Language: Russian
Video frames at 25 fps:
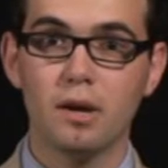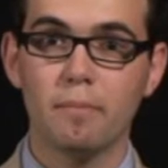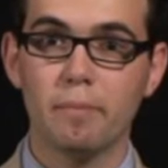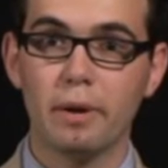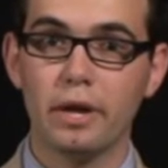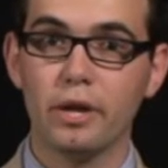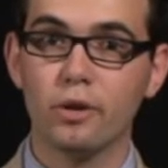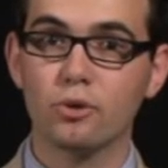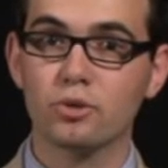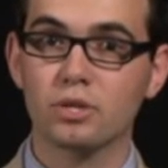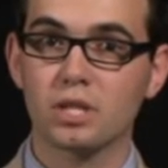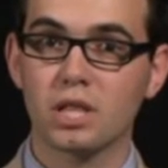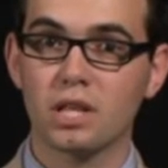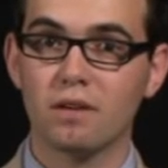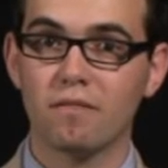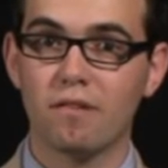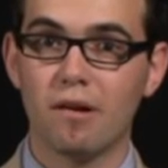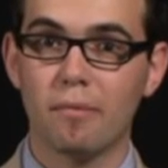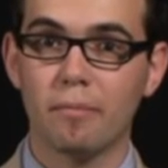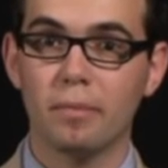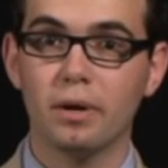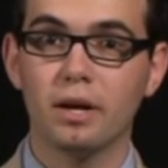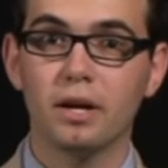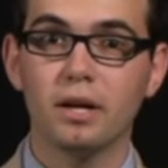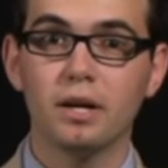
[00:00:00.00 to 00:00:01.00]
По ее
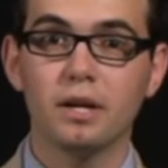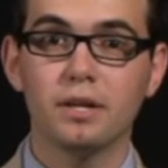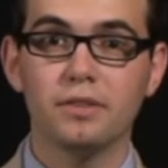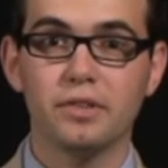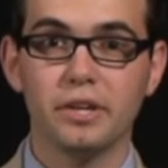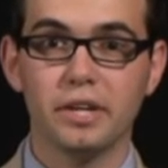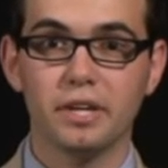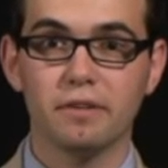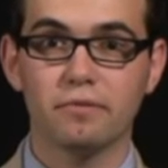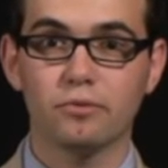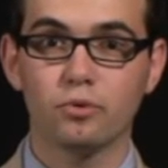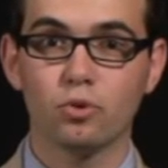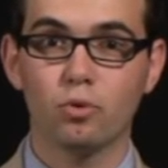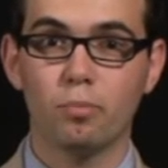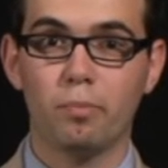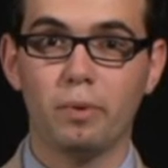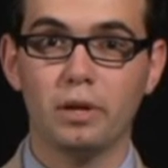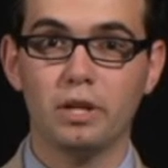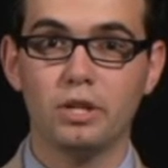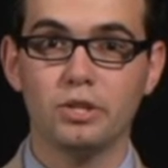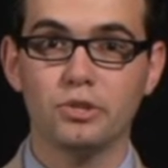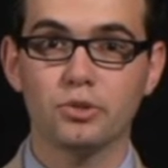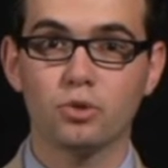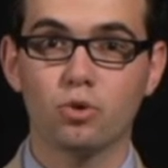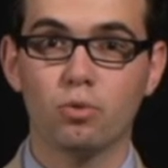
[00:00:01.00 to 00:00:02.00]
словам, тарифную
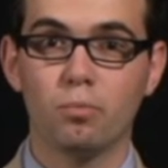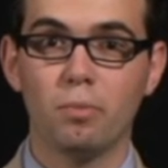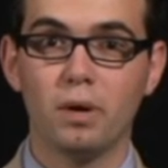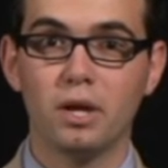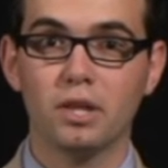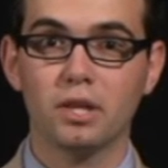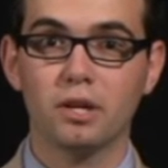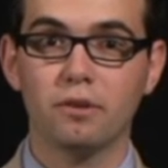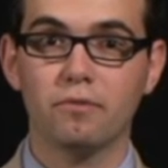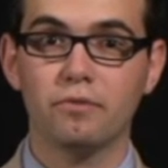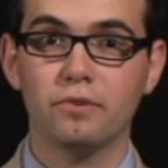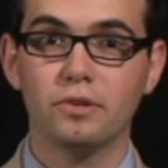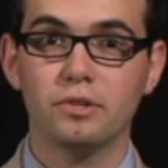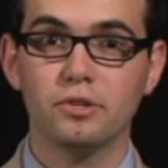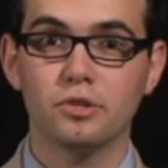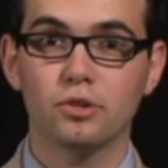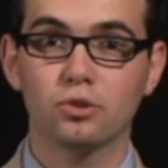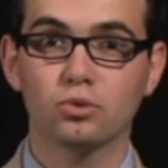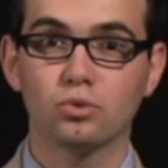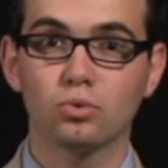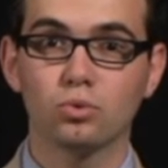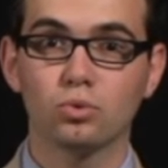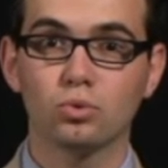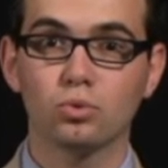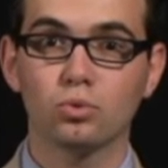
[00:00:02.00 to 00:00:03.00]
политику банков
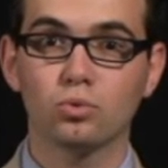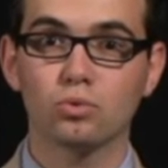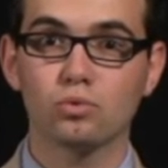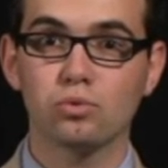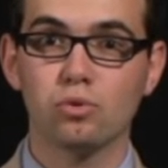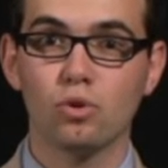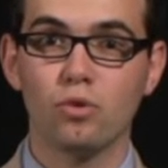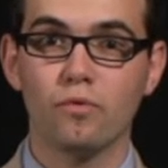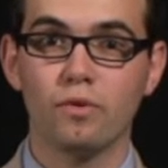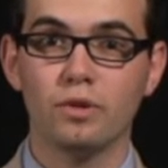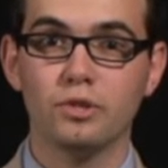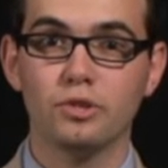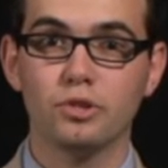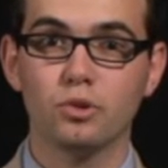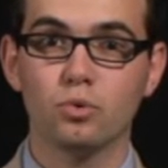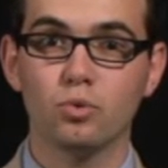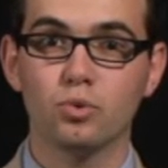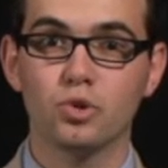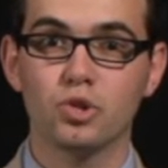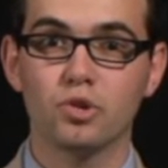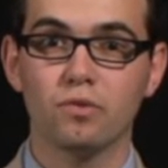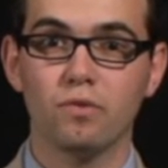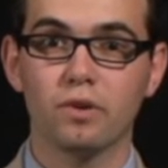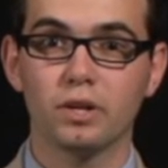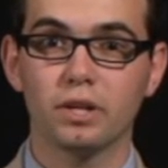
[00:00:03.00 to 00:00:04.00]
диктуют условия
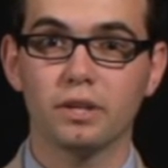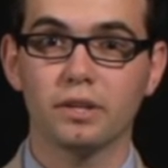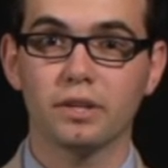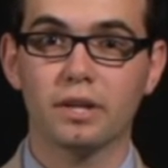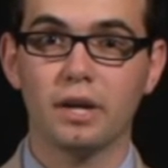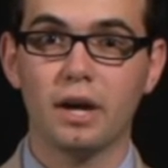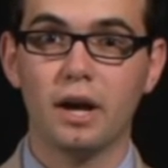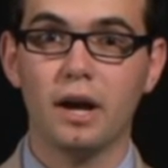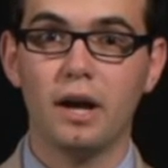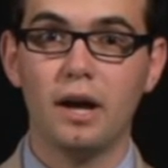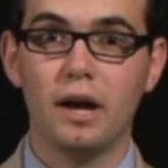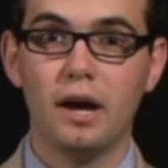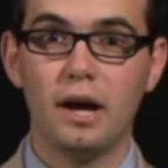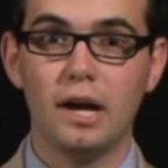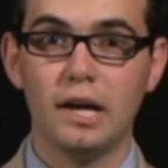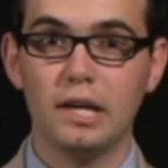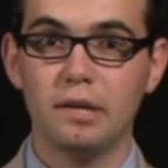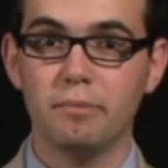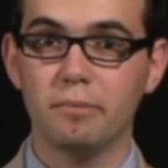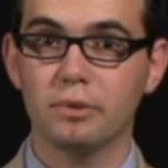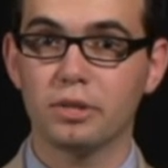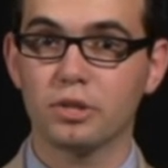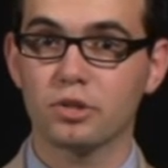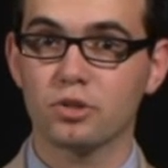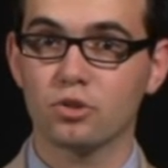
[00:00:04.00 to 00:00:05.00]
текущего рынка, а
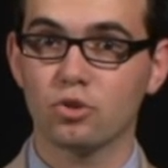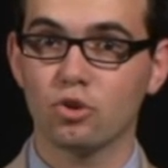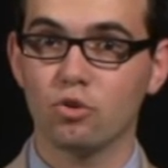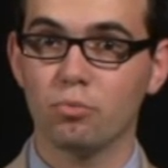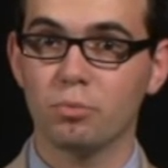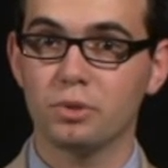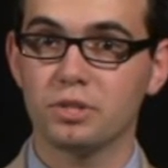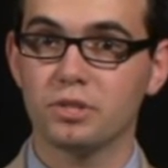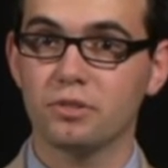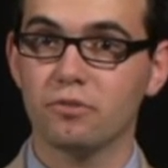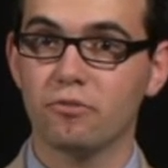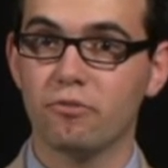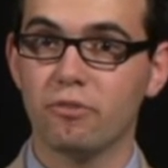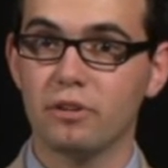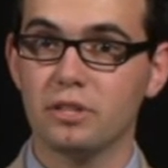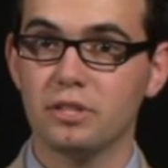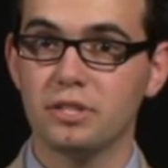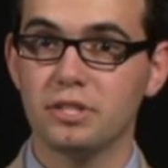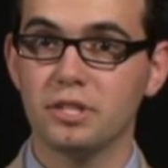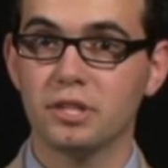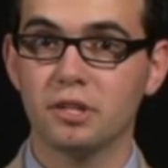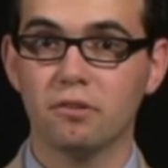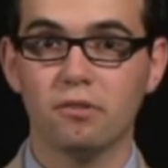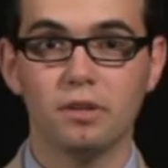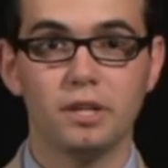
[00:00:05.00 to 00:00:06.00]
именно стоимость
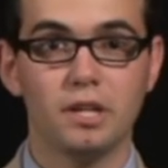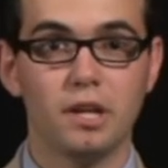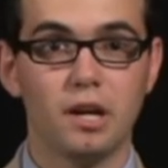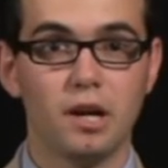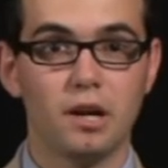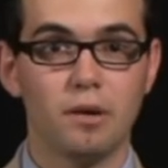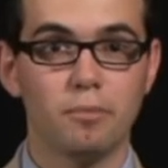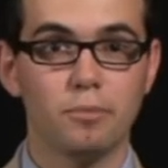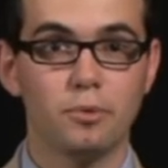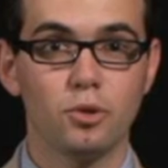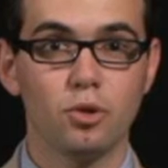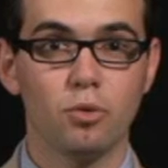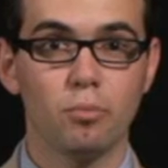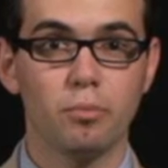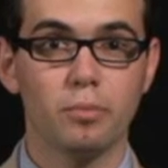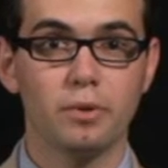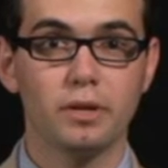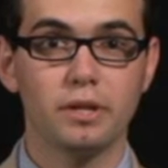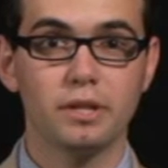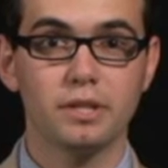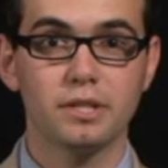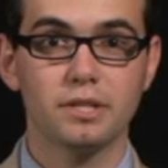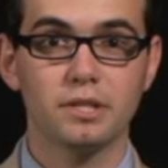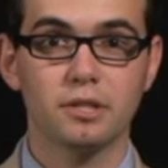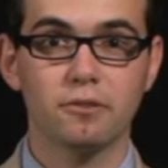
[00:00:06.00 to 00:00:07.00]
фондирования, объем
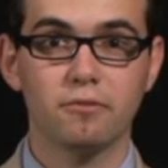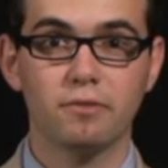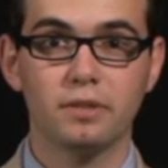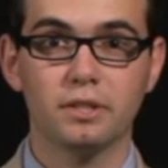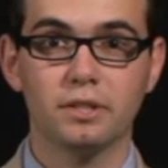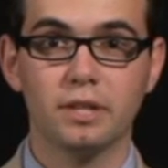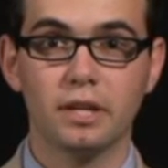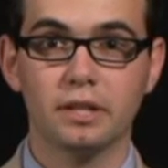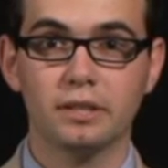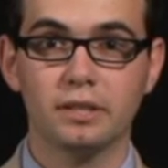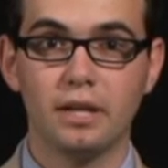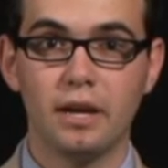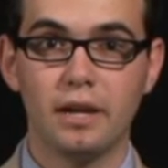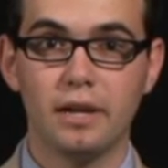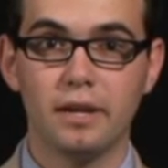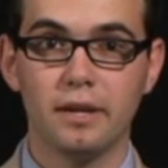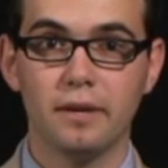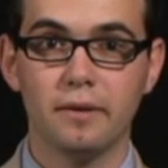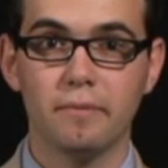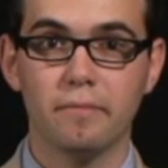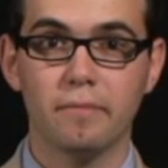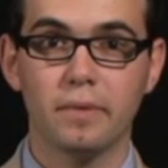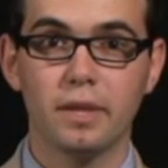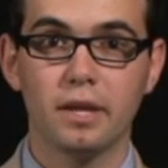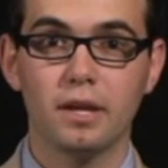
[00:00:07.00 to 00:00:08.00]
рисков и так
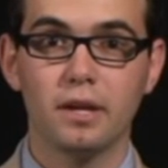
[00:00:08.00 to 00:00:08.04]
далее.